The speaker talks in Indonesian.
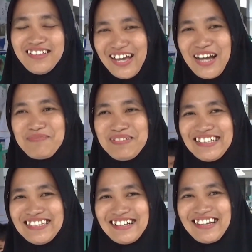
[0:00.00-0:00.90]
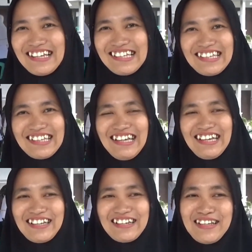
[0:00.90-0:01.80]
ya penting sekali
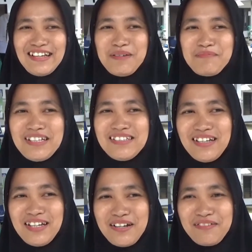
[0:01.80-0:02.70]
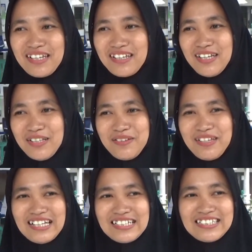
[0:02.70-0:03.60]
karena banyak warga itu yang
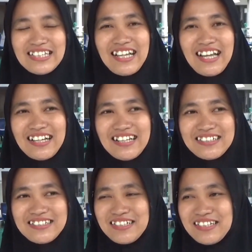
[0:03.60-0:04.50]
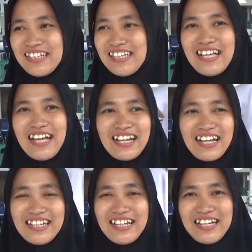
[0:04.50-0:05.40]
senang kita
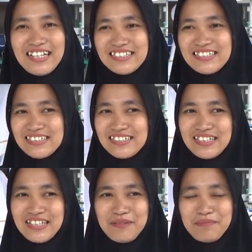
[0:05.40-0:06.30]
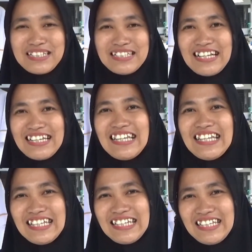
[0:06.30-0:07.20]
ngadakan periksa keliling
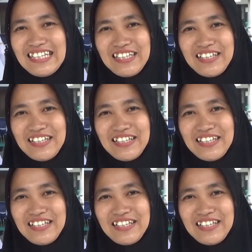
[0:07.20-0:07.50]
ini